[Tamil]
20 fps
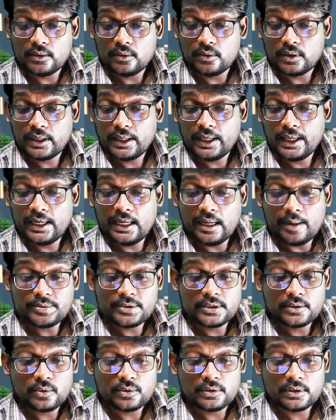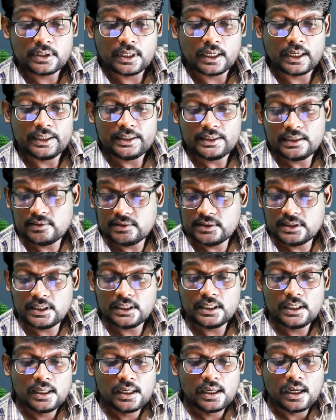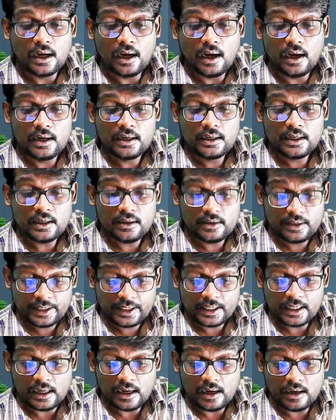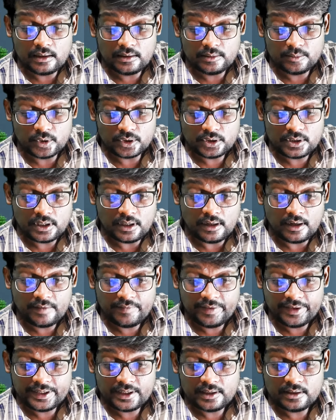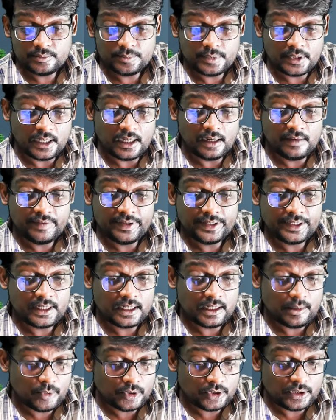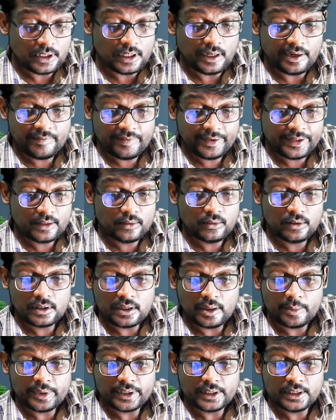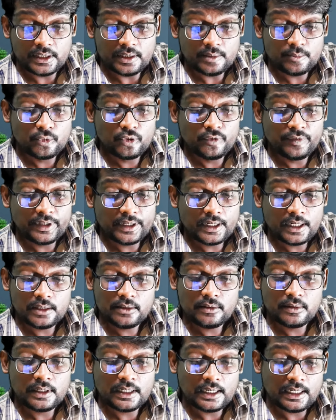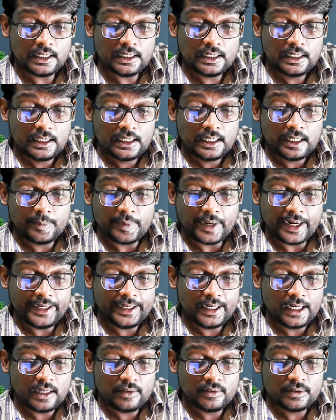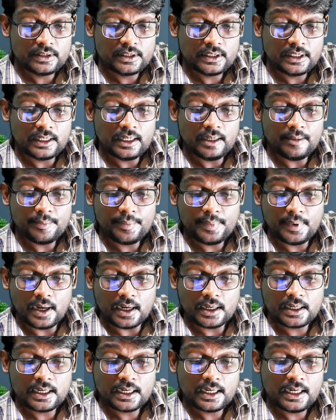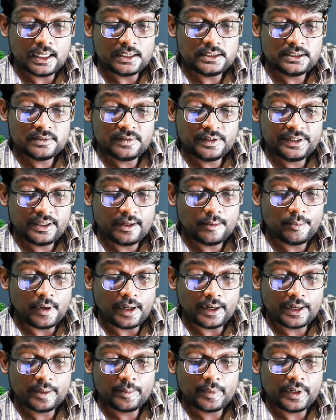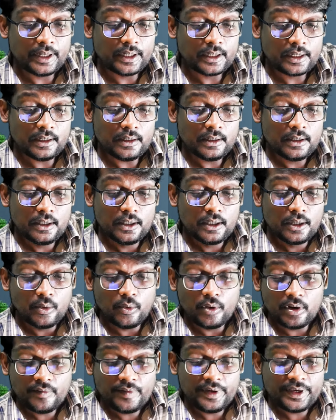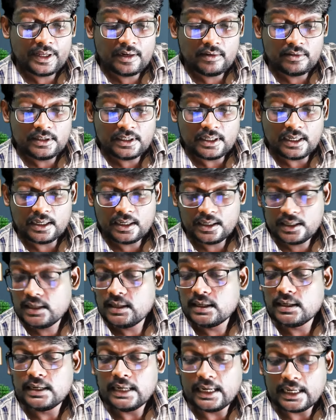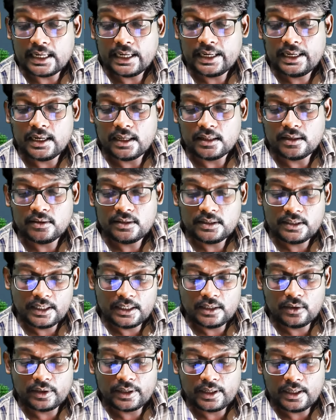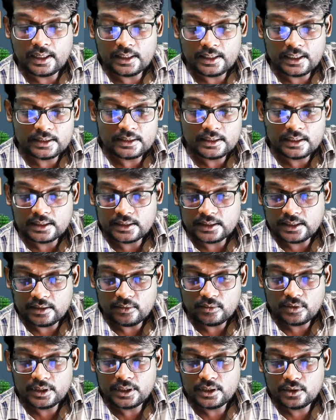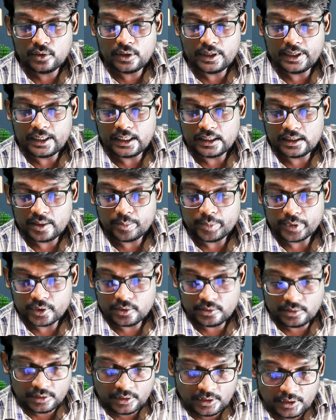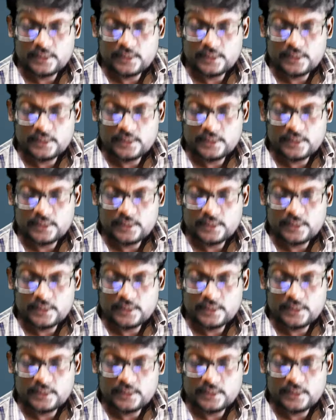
ஒரு ஏழு ஆப்ஷன் கொடுத்துருக்காங்க இதில் வந்து ஆளுன்னா நீங்கள் ஆறு மொத்தம் ஆறு வெஹிக்கிள் இப்போ ஆறு வெஹிக்கிள்னால் மொத்தம் ஆறு வெஹிக்கிள் உங்களுக்கு காமிக்குது மூவிங்கில் எதுவும் இல்லை ஸ்பைடிலாம் இது இல்லை பார்க்கரில் அஞ்சு வெஹிக்கிள் பார்க்கிங் பண்ணியிருக்கு ஒரு வெஹிக்கிள் வந்து க டேட்டா இல்லை அதாவது நெட்ஒர்க் இல்லாத இடத்துல இருந்தால் உங்களுக்கு நோ டேட்டான்னு காமிக்கும்